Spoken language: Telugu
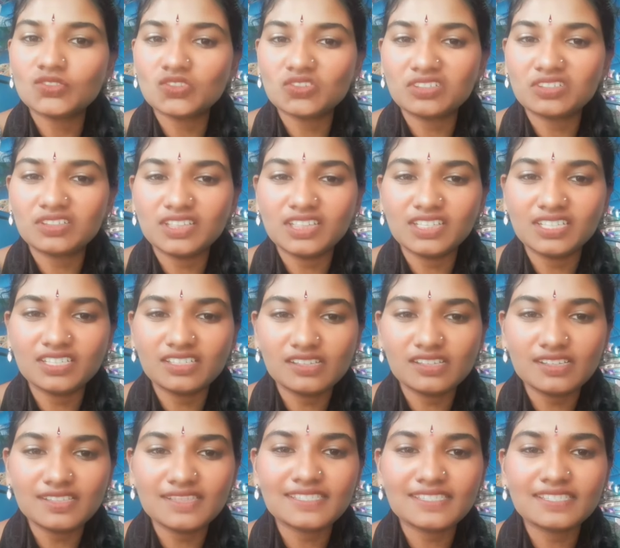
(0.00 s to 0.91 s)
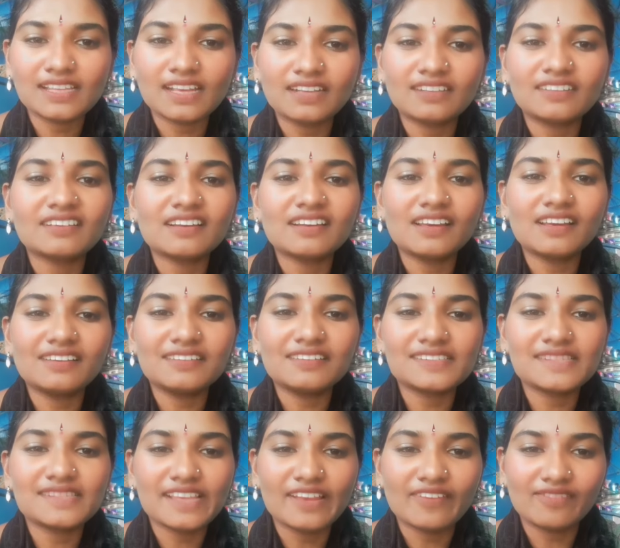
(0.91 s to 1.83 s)
చూడడానికి సగం
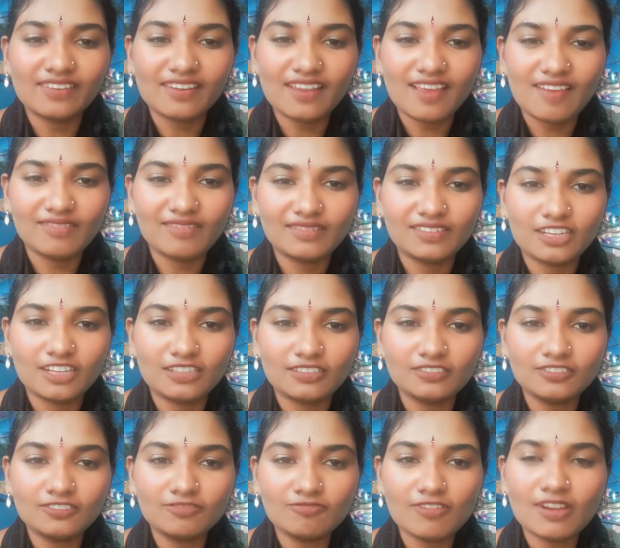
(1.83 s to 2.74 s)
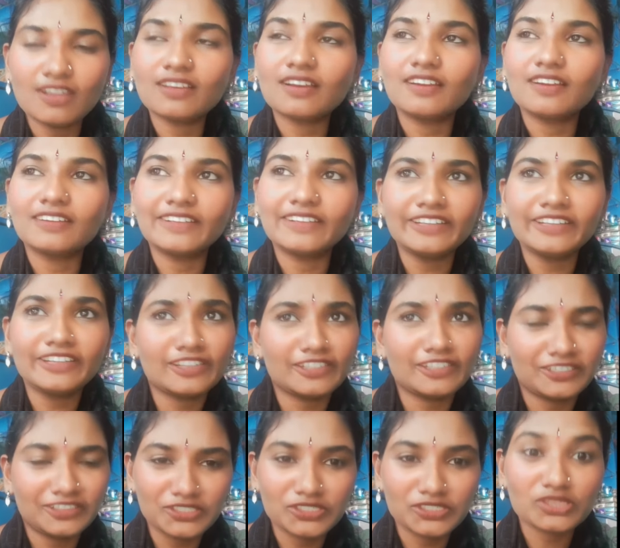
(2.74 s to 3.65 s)
గాలిన సెవెన్లా ఉంటాడు వాడుకంటే
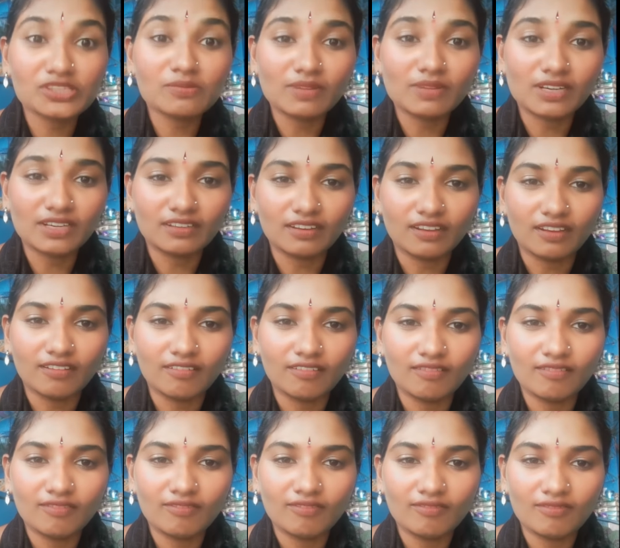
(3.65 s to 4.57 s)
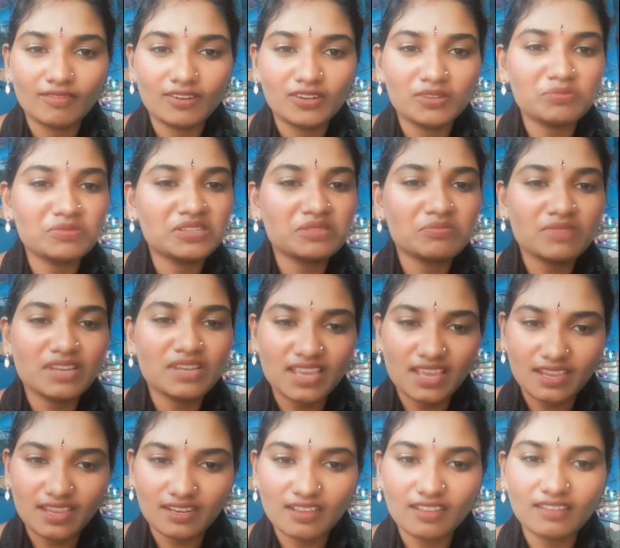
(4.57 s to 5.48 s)
నేనంటే ఇష్టం అంటాను వాడి మీద మా
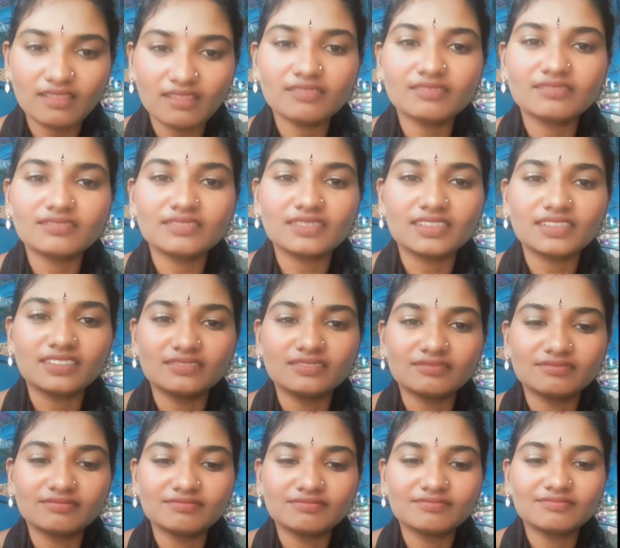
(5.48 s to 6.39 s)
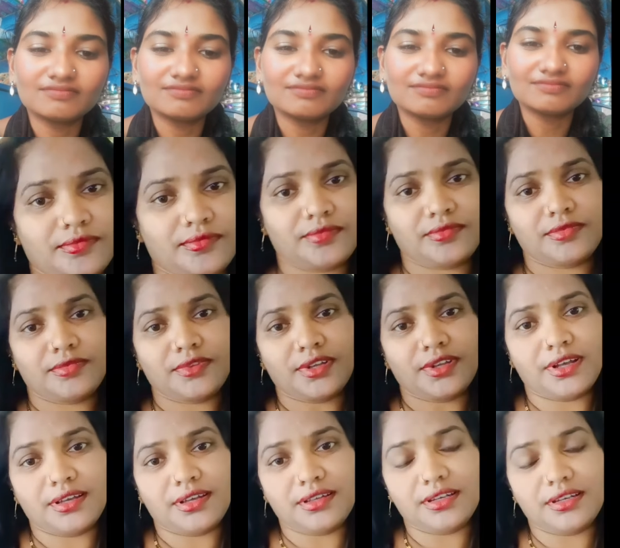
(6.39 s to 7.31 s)
అందంగా ఉంటాడు
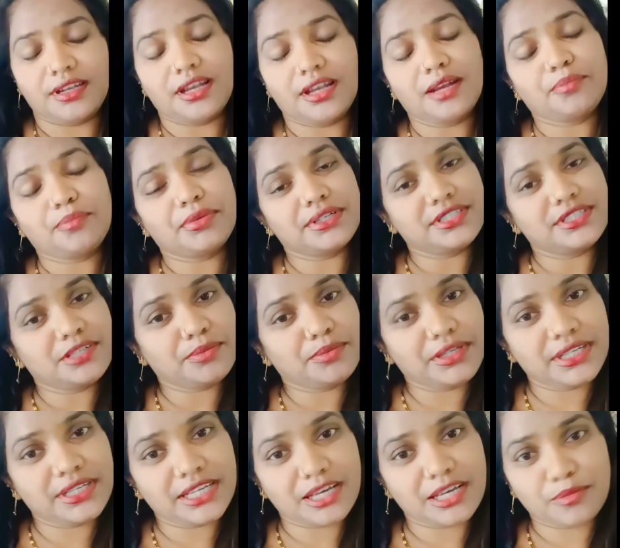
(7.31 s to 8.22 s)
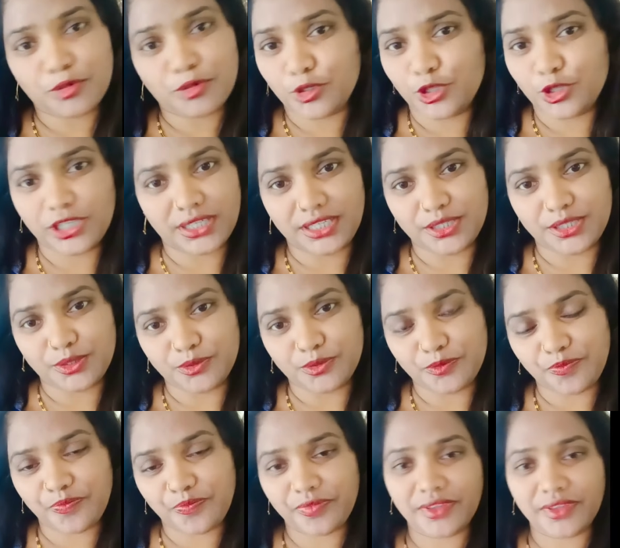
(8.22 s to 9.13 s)
ఎలా పరిచయం అయ్యావో
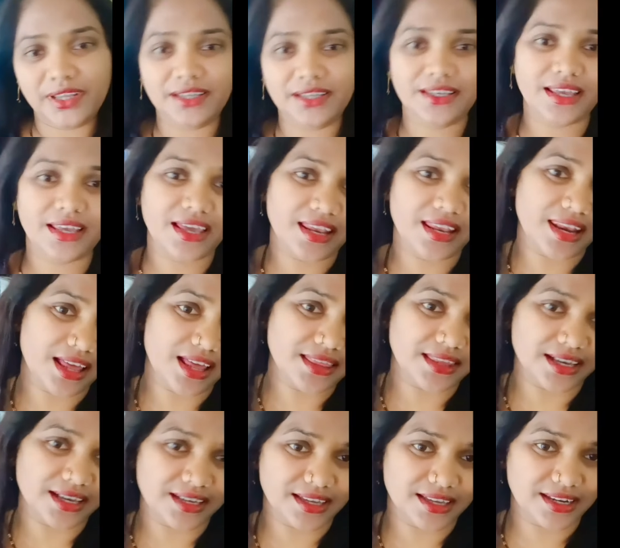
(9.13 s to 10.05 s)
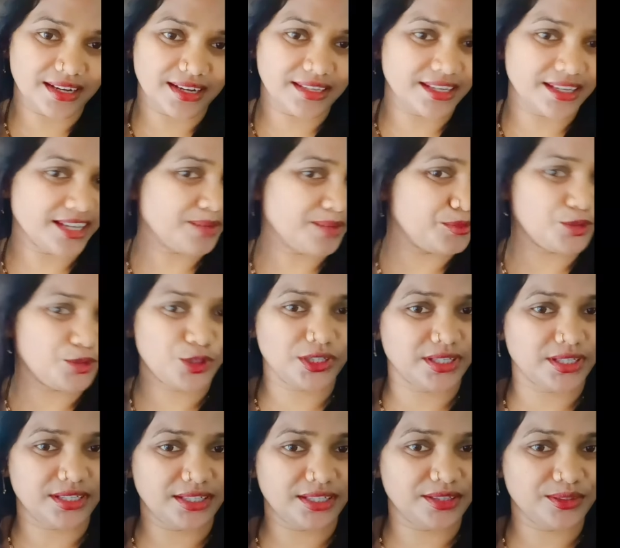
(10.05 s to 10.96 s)
తెలియదు ఎలా దగ్గరయ్యామో
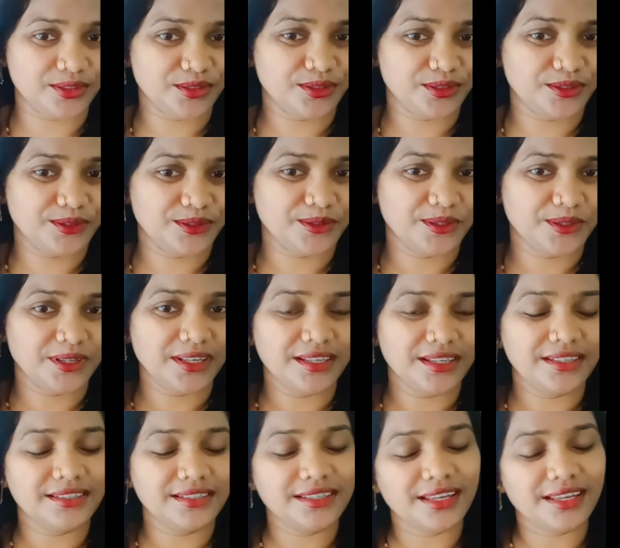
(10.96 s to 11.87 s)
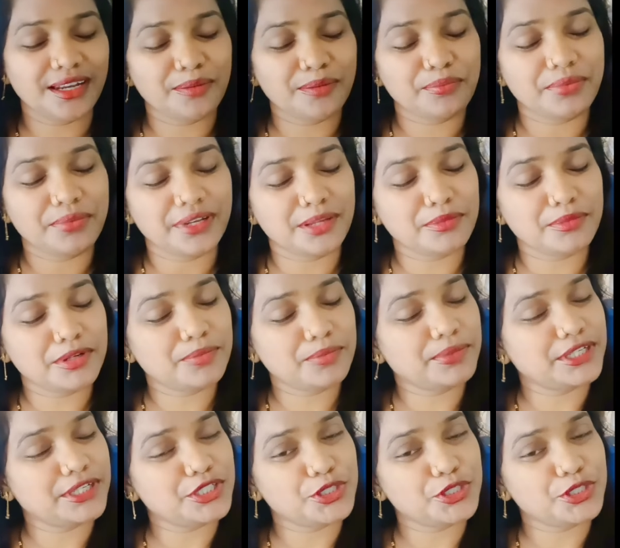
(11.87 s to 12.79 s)
తెలియదు ఎలా ప్రేమను
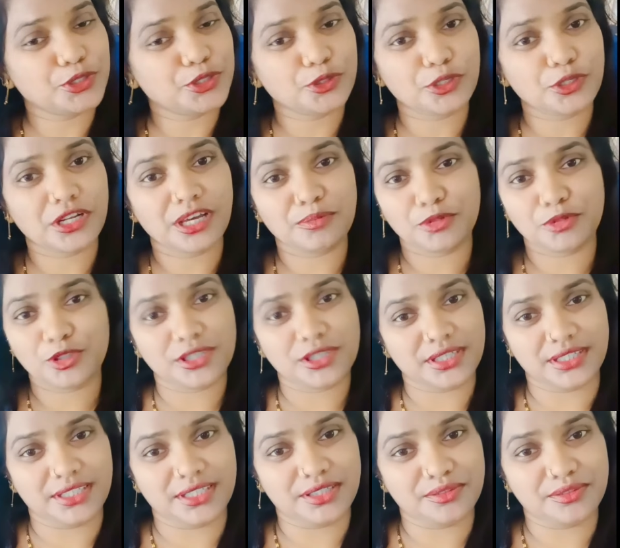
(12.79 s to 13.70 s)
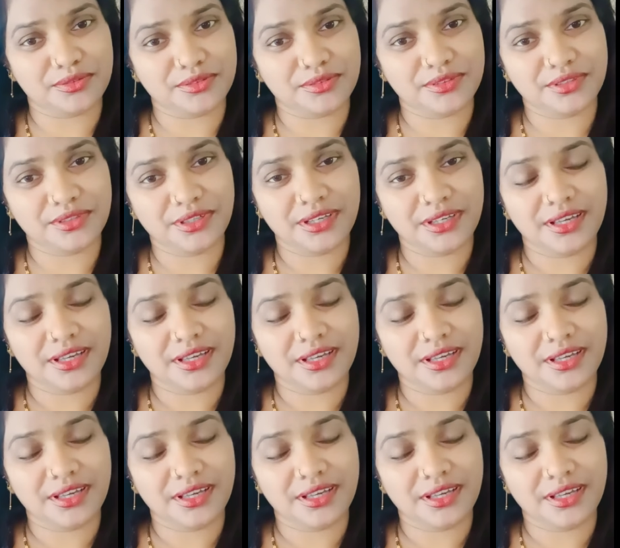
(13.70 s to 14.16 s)
పంచుకున్నామో తెలియదు